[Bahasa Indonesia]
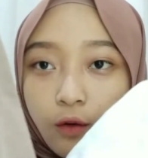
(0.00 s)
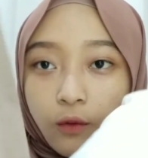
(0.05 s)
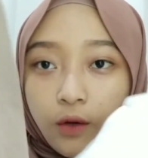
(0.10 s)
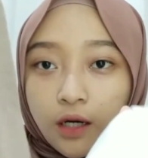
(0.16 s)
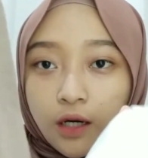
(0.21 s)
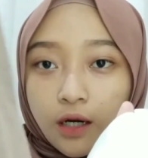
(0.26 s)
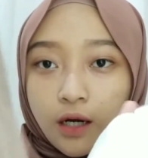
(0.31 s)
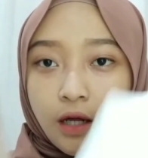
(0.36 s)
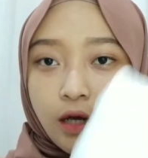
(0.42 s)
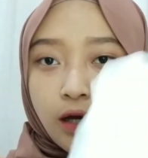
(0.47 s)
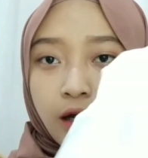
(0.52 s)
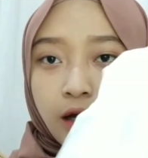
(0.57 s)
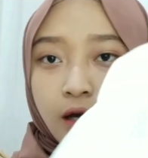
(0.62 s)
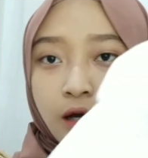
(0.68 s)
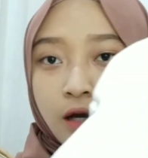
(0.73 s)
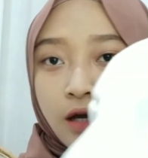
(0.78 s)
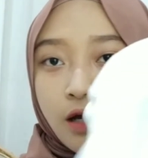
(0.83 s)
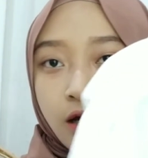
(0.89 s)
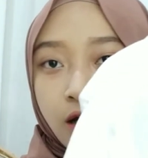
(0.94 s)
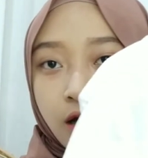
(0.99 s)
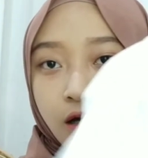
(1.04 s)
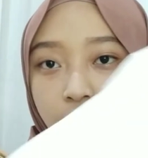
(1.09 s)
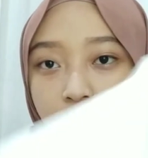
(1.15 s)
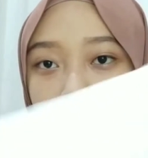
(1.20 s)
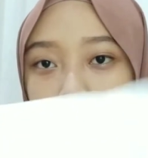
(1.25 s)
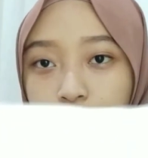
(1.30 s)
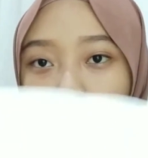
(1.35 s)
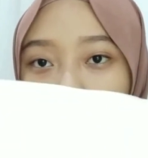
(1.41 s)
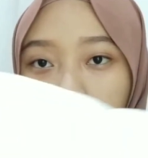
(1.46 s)
warna
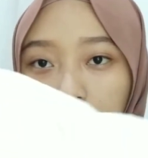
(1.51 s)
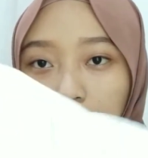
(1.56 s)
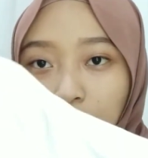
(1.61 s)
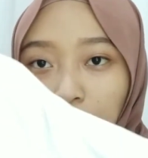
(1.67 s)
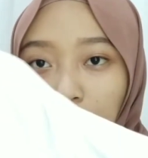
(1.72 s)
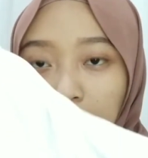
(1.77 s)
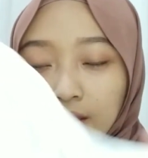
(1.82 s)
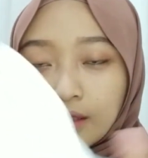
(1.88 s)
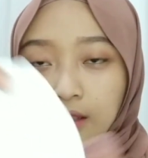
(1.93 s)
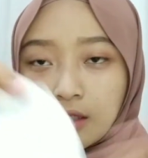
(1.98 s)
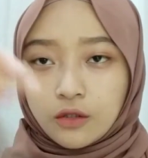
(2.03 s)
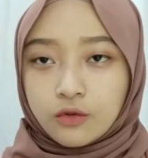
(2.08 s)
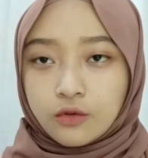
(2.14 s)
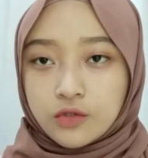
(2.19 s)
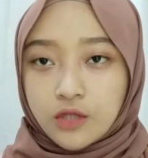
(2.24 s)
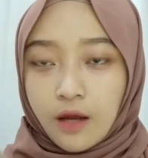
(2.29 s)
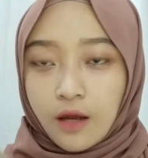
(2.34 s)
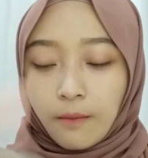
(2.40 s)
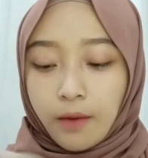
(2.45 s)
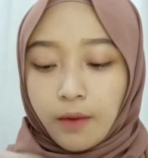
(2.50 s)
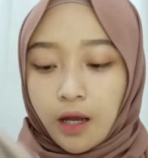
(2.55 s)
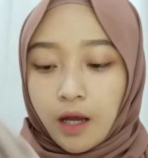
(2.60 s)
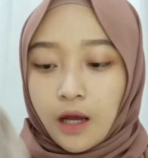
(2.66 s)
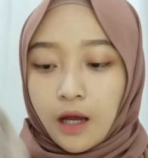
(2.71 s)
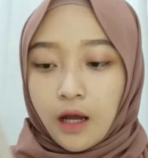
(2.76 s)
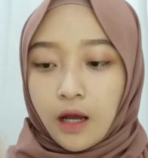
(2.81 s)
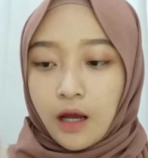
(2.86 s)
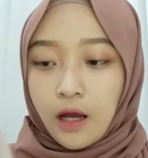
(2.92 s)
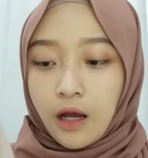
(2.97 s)
uh, broken white gitu
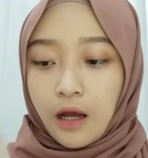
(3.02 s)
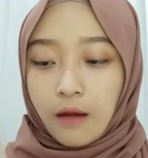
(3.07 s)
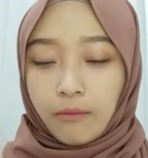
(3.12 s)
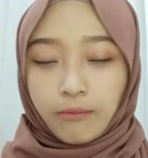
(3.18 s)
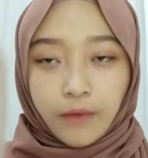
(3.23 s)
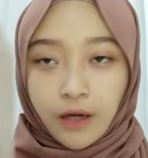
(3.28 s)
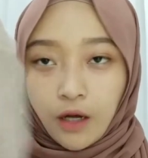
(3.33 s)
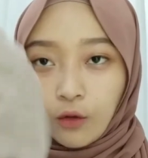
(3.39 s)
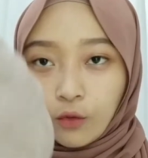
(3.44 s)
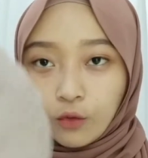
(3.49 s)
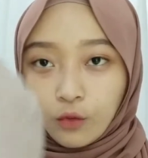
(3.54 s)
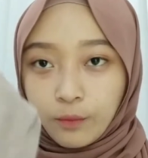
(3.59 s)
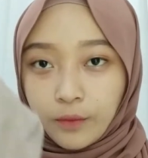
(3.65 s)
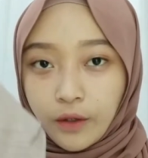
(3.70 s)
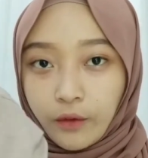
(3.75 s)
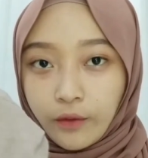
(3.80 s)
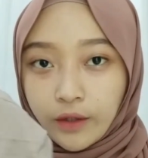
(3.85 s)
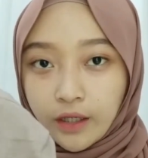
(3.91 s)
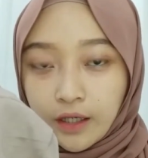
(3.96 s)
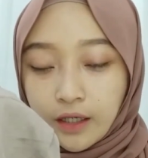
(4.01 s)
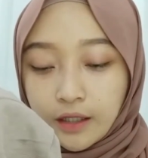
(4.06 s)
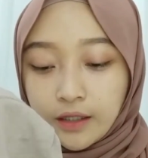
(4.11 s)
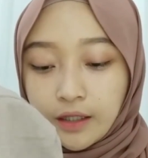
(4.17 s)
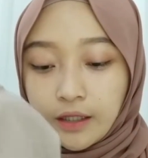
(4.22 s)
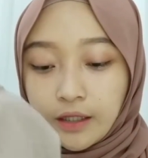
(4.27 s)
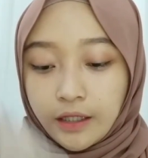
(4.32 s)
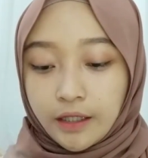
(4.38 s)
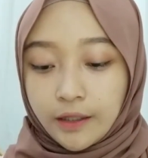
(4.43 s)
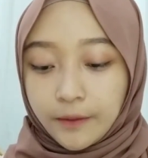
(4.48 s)
sama apa aku lupa warnanya
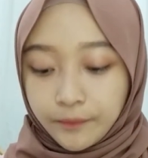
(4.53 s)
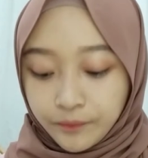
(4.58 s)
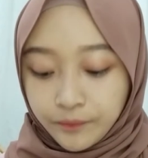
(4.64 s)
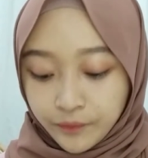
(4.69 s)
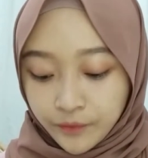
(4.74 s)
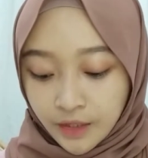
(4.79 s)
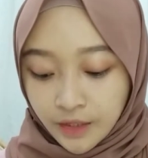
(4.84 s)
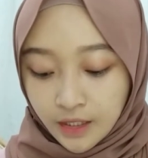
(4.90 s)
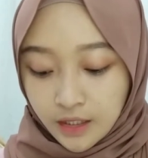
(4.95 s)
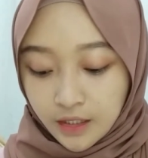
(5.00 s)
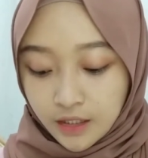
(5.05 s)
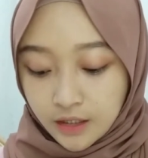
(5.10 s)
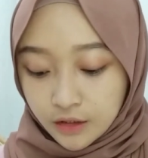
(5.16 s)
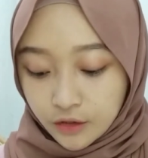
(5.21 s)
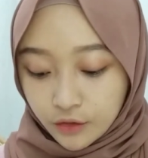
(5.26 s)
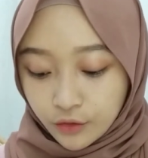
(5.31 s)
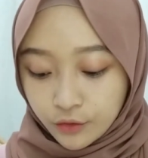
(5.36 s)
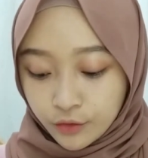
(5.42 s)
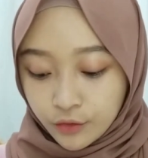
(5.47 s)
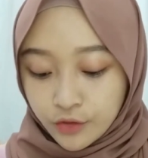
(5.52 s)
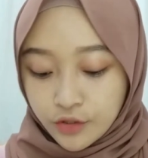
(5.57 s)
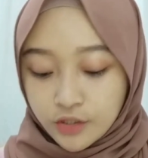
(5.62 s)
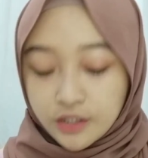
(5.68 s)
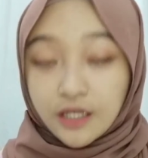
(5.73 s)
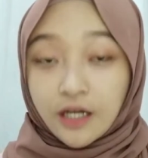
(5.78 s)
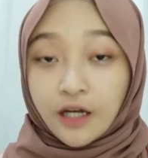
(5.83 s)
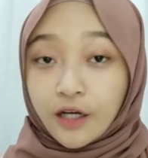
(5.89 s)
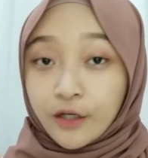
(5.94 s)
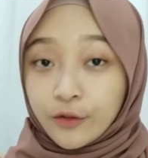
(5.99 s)
ini terus
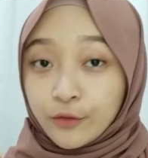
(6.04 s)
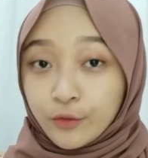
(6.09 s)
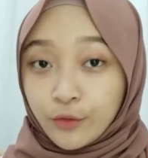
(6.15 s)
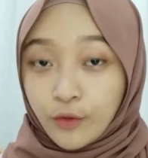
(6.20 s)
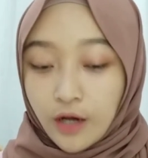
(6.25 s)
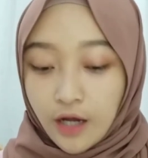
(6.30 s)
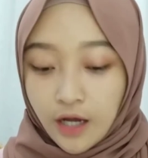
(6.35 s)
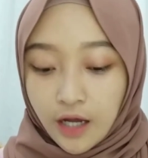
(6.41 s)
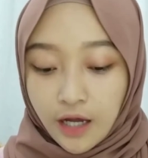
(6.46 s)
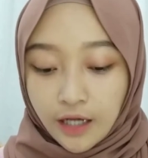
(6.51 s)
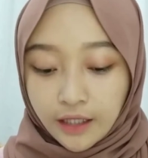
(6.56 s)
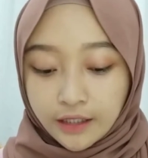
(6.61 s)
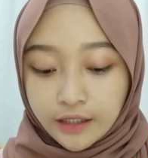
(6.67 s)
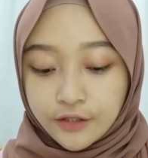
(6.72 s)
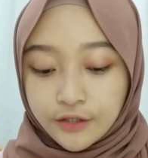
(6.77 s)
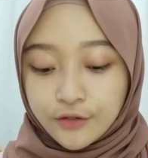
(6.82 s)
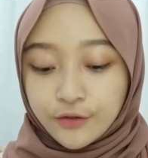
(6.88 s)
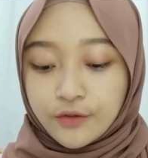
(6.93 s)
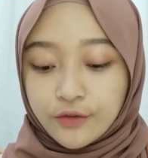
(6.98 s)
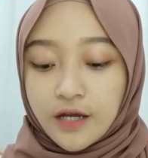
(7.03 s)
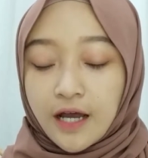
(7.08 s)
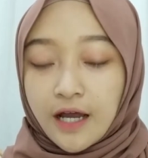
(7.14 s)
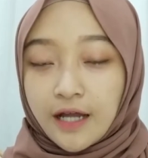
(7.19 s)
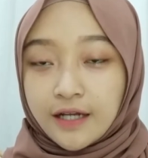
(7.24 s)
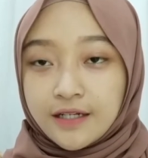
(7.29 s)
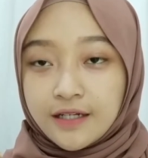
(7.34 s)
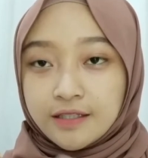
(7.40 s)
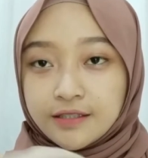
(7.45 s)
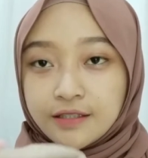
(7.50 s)
yang kedua ini juga
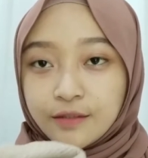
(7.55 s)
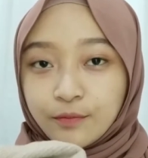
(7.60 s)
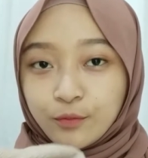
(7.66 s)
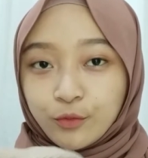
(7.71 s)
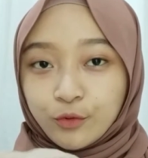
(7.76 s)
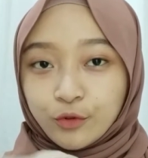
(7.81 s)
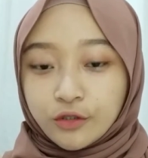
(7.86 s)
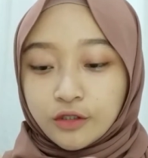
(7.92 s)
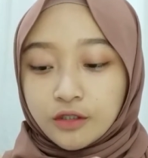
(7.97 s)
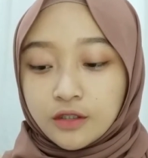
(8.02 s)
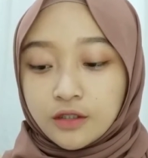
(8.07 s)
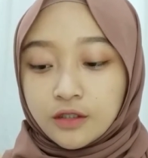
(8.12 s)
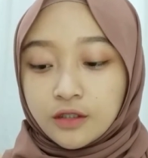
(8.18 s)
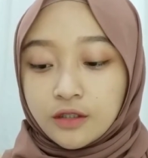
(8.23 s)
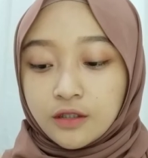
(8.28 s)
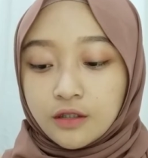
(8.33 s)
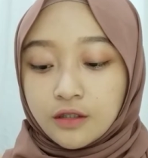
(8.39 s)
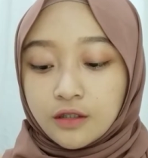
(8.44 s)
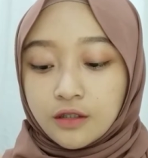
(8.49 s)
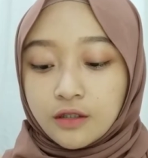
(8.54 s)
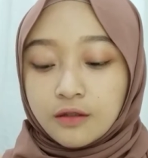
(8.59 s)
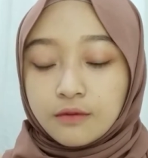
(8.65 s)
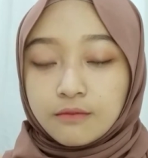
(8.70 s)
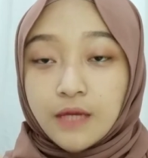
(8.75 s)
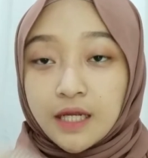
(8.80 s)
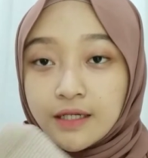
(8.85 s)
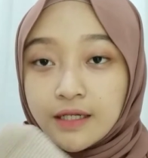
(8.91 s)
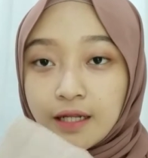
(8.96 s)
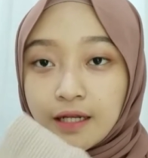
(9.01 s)
ada ciput
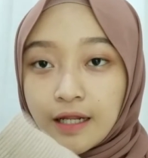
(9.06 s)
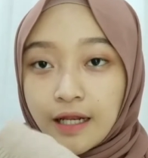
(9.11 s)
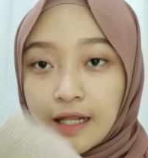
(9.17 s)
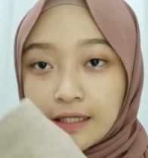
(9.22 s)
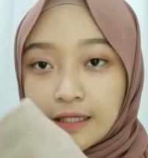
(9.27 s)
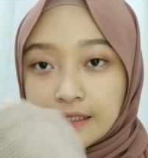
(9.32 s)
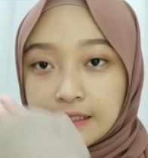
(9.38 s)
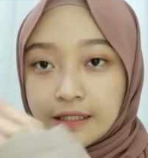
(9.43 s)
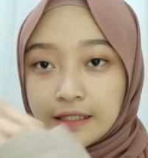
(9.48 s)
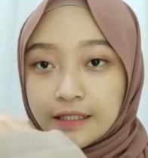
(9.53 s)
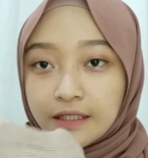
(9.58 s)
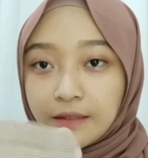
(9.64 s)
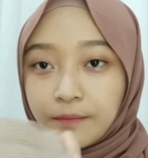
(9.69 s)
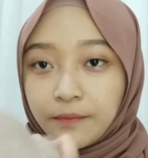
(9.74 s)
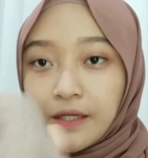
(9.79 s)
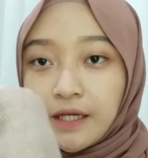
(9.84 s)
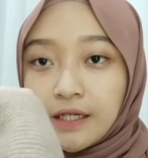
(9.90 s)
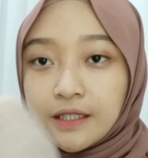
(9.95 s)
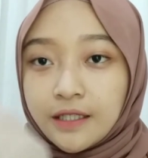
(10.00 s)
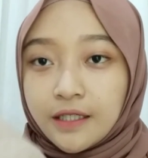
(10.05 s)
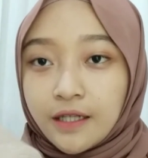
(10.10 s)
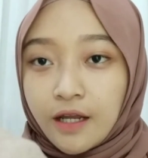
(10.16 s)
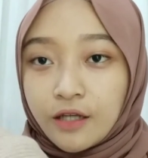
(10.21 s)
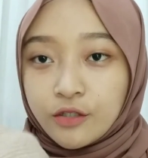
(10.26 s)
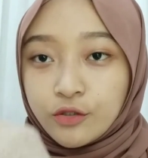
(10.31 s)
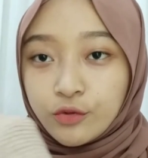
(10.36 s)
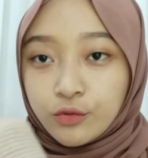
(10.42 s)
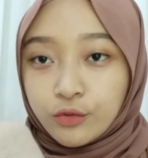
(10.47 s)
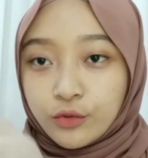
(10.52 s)
bandana lagi tapi yang ini
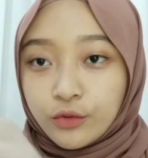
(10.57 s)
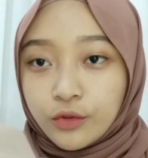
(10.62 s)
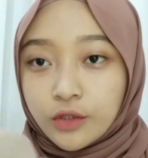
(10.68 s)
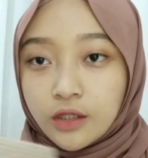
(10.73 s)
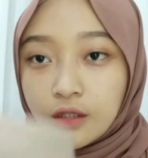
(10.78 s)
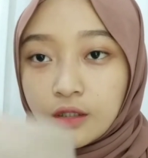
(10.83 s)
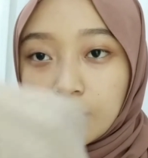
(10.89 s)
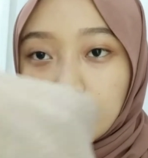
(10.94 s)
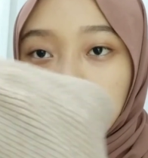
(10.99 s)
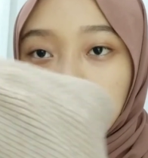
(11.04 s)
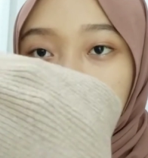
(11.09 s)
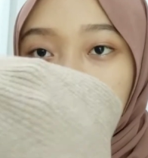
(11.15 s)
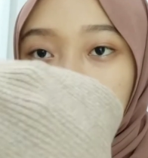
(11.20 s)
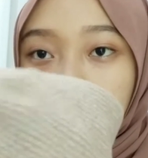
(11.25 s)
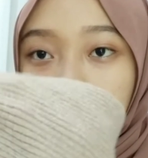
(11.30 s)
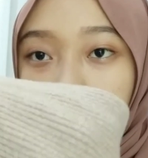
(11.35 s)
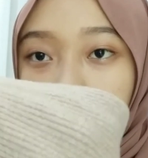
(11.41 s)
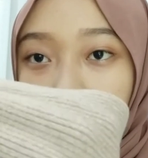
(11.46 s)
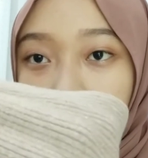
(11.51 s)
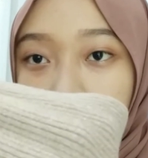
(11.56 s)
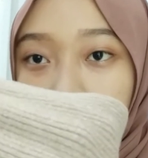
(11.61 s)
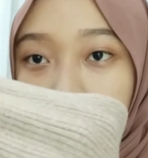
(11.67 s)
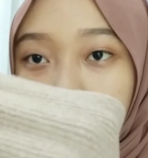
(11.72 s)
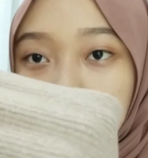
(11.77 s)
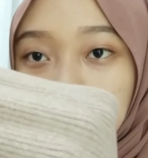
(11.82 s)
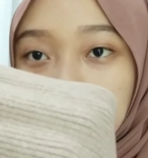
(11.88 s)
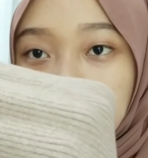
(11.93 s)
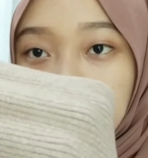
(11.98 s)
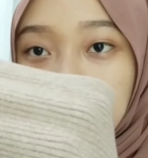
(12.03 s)
rajut kayak
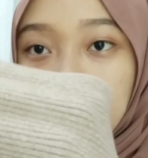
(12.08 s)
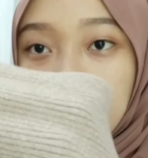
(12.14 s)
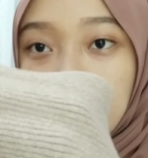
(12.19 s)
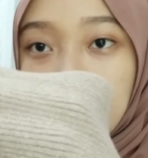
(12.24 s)
gini